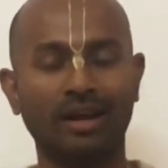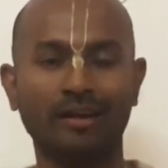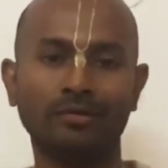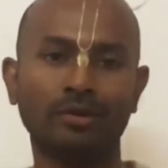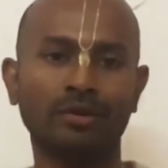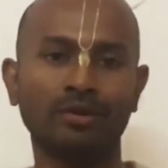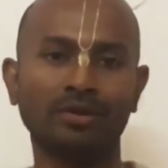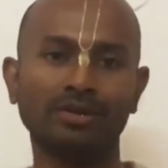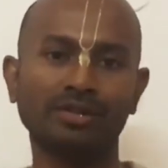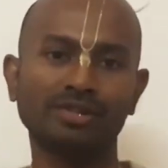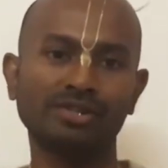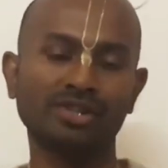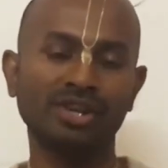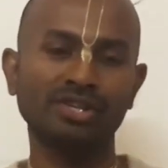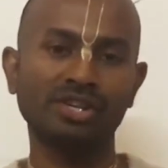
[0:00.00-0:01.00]
এবং
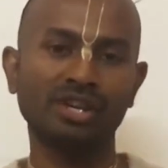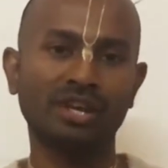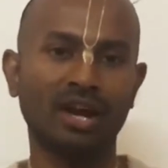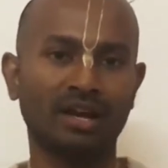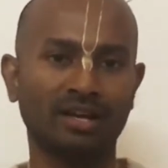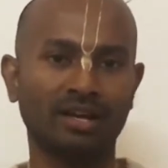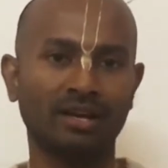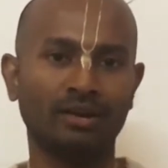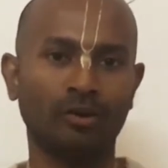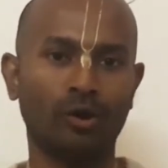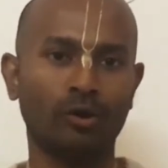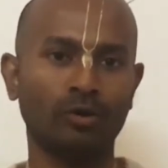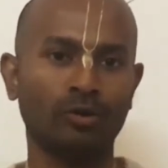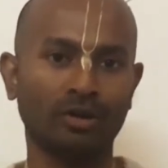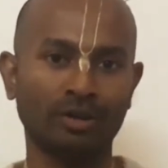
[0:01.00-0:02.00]
সেই শিক্ষাকে
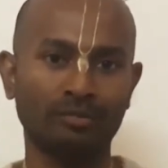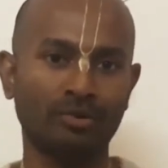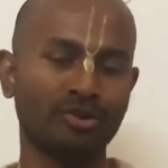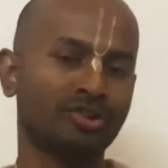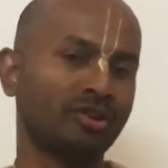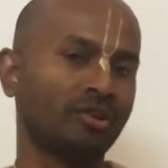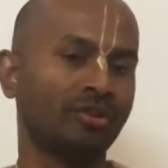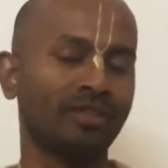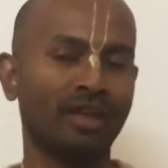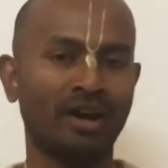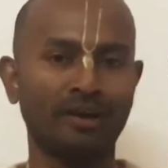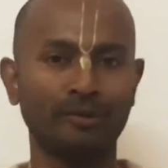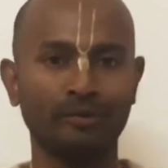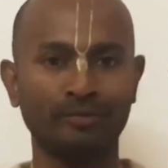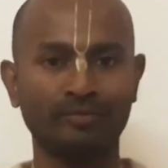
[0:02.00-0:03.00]
অন্যকে প্রশিক্ষণ
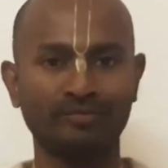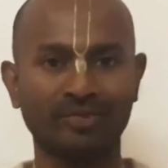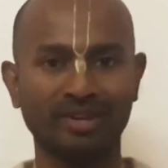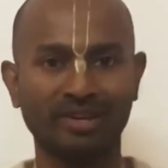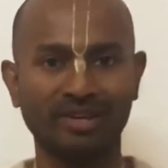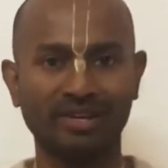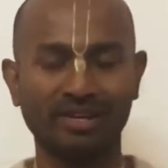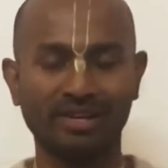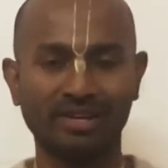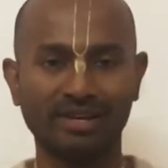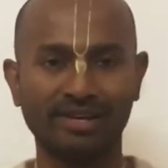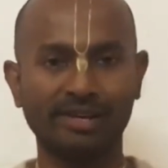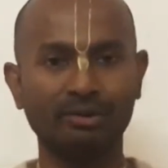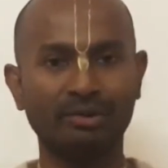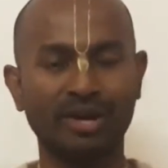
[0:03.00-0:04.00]
দেওয়ানো
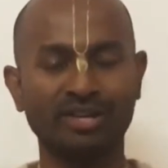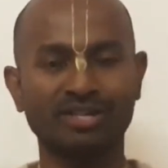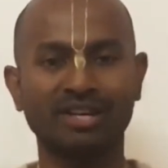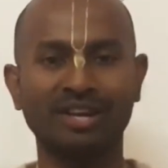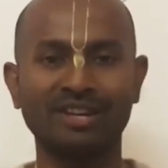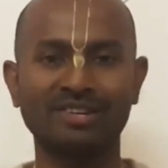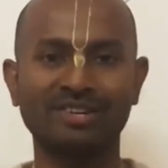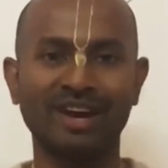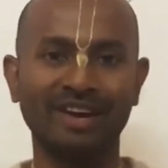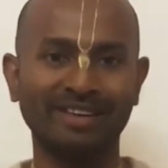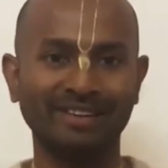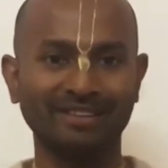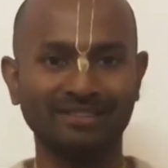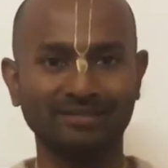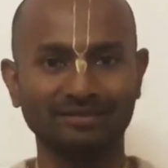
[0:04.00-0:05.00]
এডুকেশন অ্যান্ড
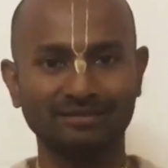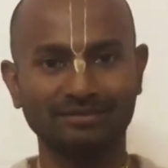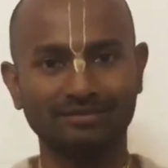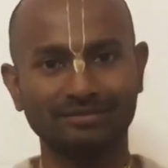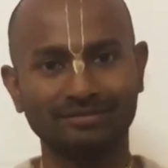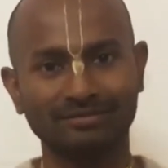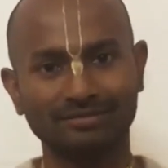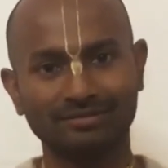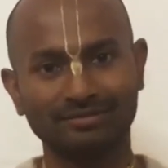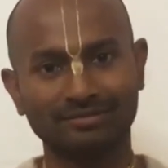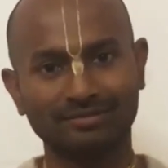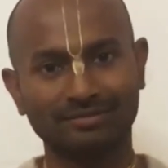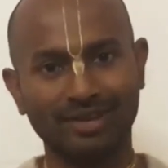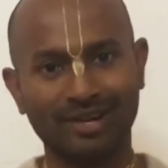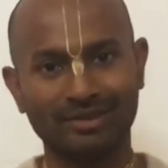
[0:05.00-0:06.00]
ট্রেনিং
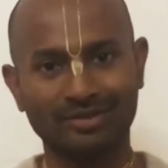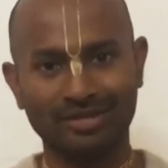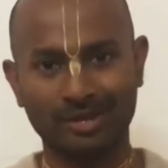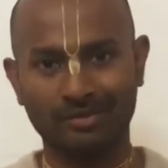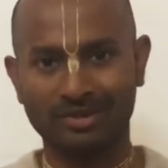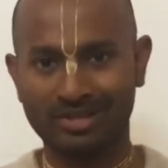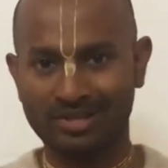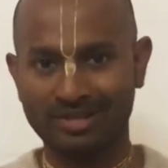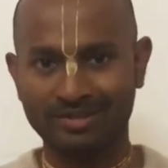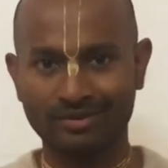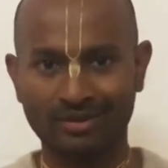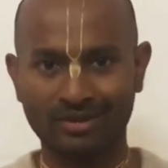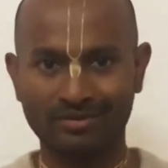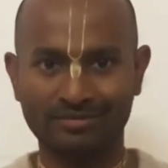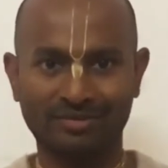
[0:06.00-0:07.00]
এটা হচ্ছে আমাদের
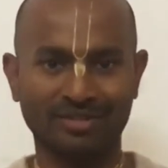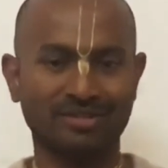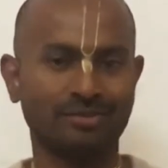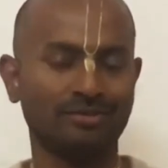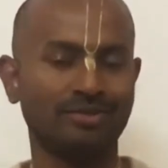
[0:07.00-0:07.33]
ইসকনের ফার্স্ট